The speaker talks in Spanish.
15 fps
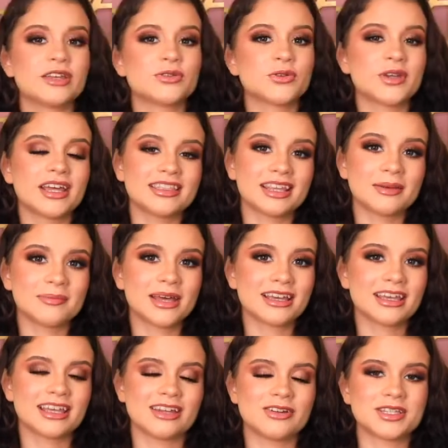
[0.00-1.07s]
Es un tema
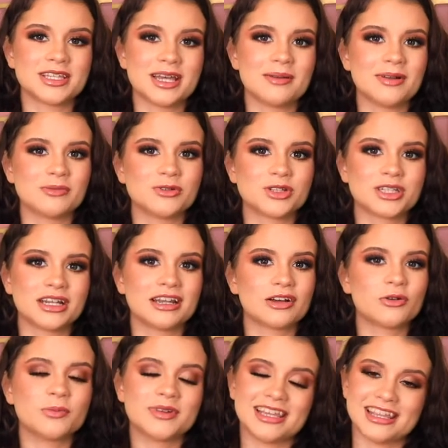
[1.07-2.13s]
que no se habla mucho en la
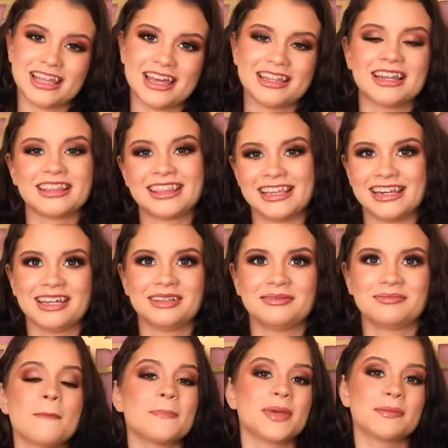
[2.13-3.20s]
comunidad latina.
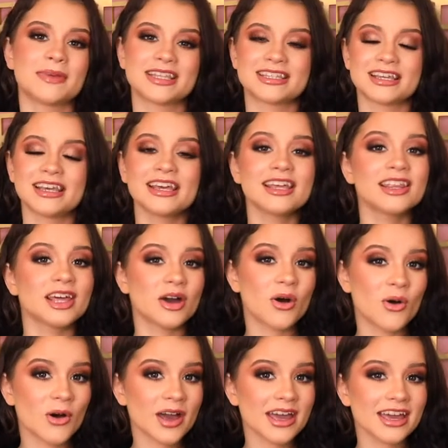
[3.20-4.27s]
Mi mensaje de
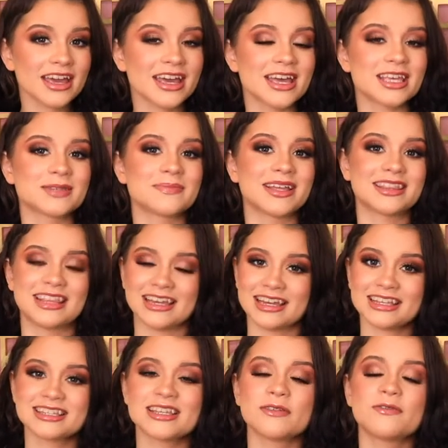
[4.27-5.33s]
hoy es
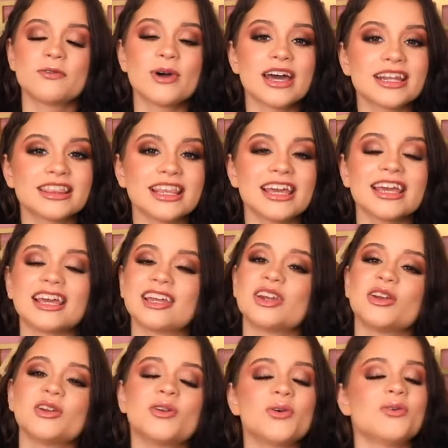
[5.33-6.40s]
manténganse fuerte y
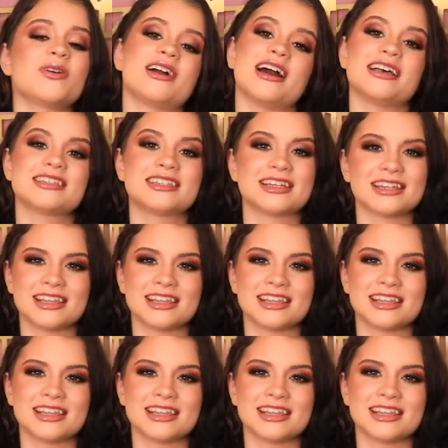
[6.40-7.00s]
nunca se